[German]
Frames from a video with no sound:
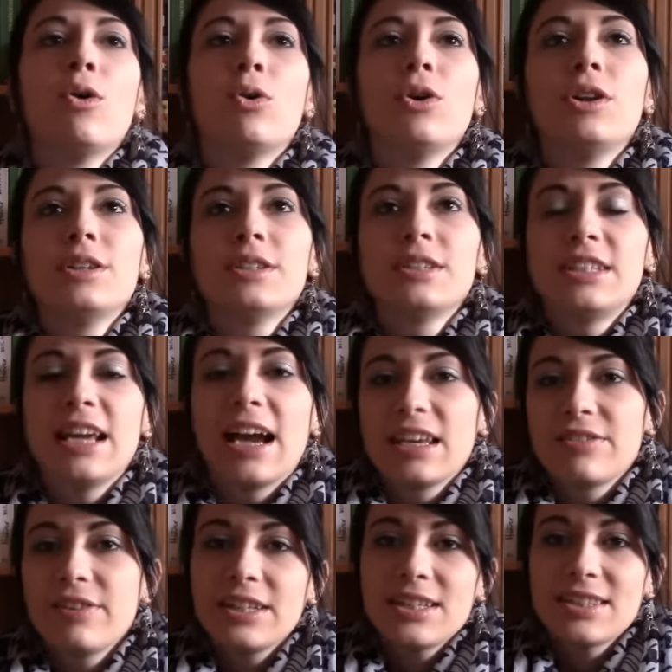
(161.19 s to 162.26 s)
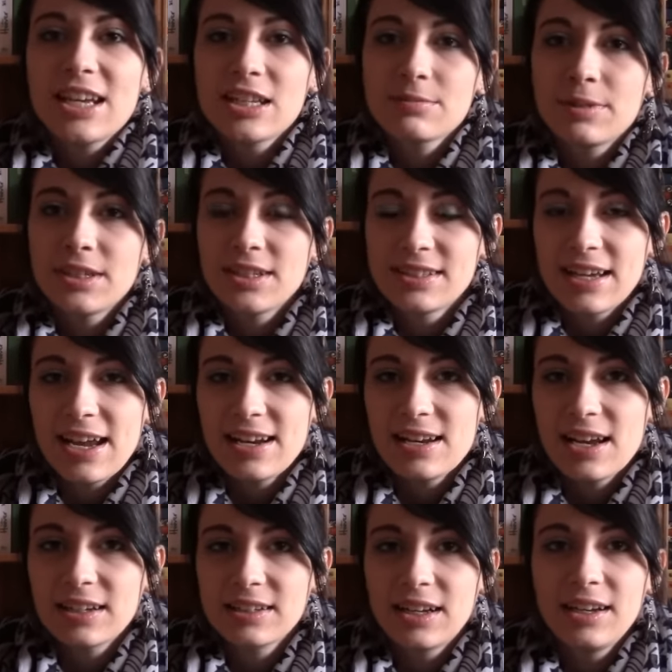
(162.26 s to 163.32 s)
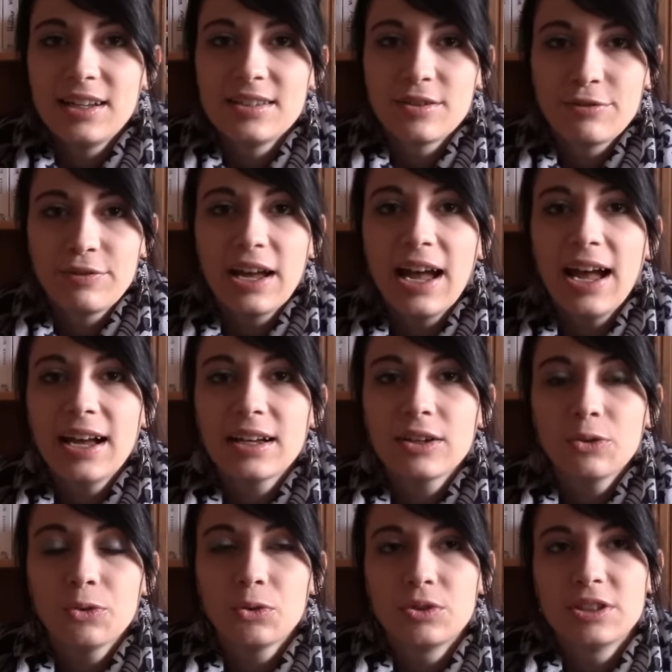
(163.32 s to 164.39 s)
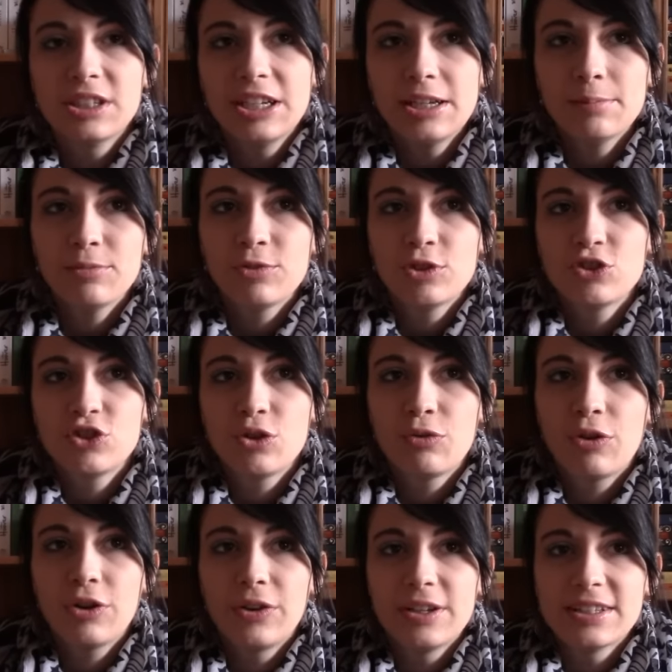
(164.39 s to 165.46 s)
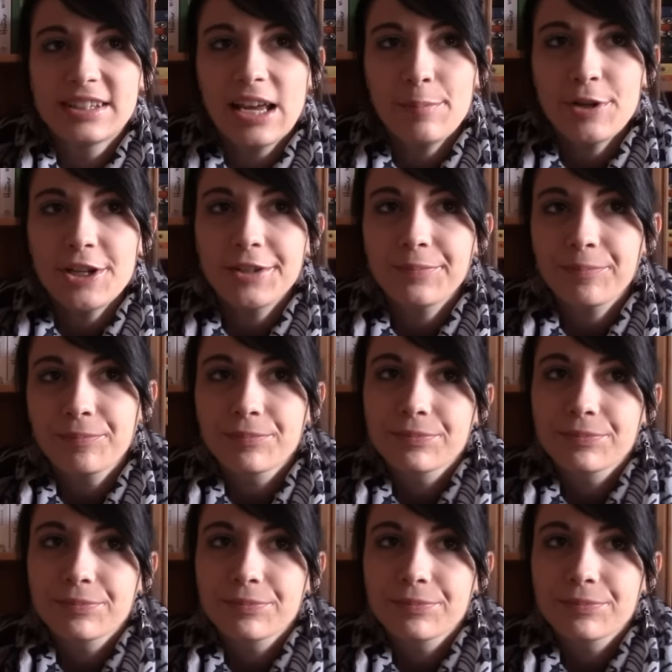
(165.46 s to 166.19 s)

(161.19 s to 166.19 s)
Und ja, ich werde jetzt erstmal eine Zeit lang dann diese Fragen und Themenwünsche von euch sammeln.